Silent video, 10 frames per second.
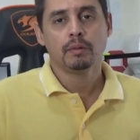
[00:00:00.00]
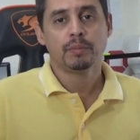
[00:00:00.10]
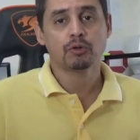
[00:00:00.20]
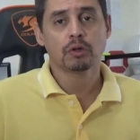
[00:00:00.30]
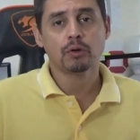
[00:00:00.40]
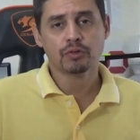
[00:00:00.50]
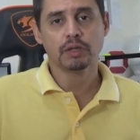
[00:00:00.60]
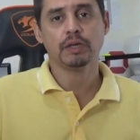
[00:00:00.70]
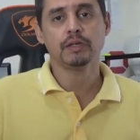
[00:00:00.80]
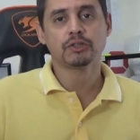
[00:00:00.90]
Pessoal, é o
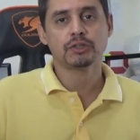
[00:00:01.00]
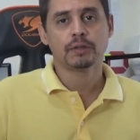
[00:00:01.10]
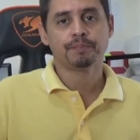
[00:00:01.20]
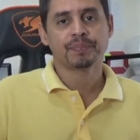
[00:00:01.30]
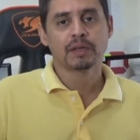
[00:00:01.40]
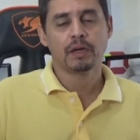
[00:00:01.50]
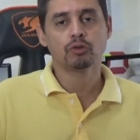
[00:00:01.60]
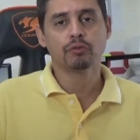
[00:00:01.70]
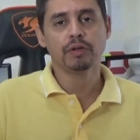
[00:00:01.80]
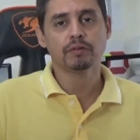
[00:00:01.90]
seguinte,
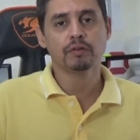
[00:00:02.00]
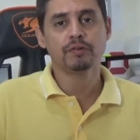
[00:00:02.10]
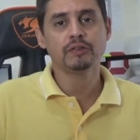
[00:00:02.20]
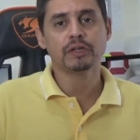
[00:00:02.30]
resolvi nesse vídeo